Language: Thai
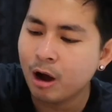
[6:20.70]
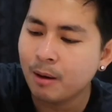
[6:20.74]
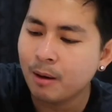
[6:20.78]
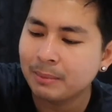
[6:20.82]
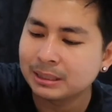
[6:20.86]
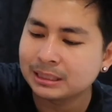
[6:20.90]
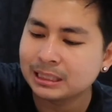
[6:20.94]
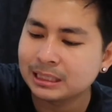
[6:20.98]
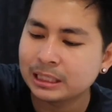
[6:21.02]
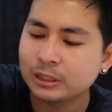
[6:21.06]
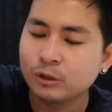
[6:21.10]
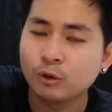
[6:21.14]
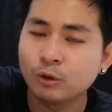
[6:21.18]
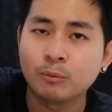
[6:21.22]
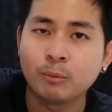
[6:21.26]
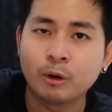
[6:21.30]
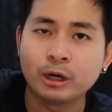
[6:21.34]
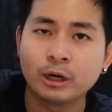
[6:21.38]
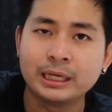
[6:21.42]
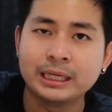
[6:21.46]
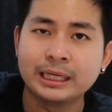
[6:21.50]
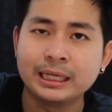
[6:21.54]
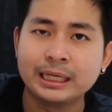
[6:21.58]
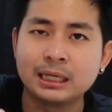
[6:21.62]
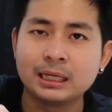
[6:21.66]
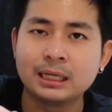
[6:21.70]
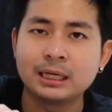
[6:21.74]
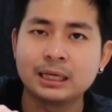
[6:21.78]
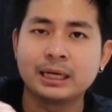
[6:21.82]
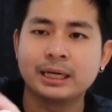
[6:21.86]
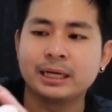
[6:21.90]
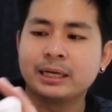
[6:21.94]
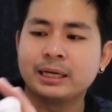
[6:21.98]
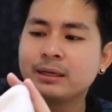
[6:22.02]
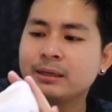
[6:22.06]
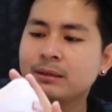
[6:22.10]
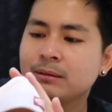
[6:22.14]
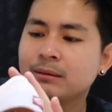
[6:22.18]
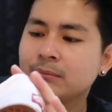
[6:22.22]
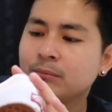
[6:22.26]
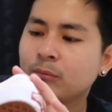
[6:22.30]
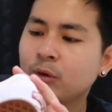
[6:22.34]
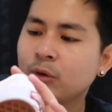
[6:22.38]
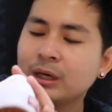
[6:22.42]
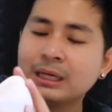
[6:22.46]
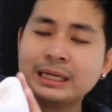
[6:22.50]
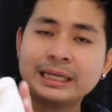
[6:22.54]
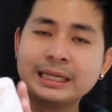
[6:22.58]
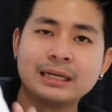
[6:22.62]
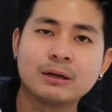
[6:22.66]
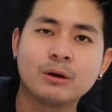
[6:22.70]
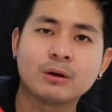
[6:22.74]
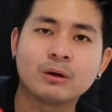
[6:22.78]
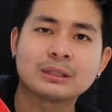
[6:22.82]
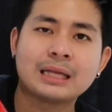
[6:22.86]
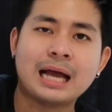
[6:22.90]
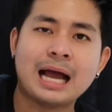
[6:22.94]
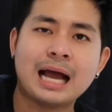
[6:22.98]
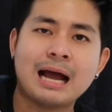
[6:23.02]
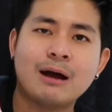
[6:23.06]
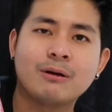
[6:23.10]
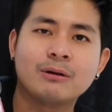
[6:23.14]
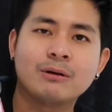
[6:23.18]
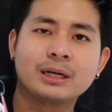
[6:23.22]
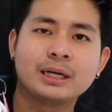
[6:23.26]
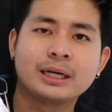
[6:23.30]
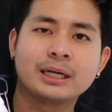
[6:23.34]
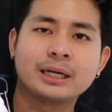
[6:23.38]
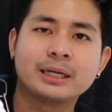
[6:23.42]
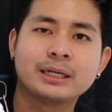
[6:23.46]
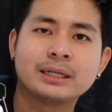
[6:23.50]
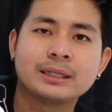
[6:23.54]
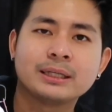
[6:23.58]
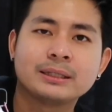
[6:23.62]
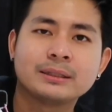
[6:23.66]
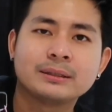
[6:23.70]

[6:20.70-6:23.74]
ปอมมันจะอยู่บนนี้เลย บนลิ้นรองเท้าเลย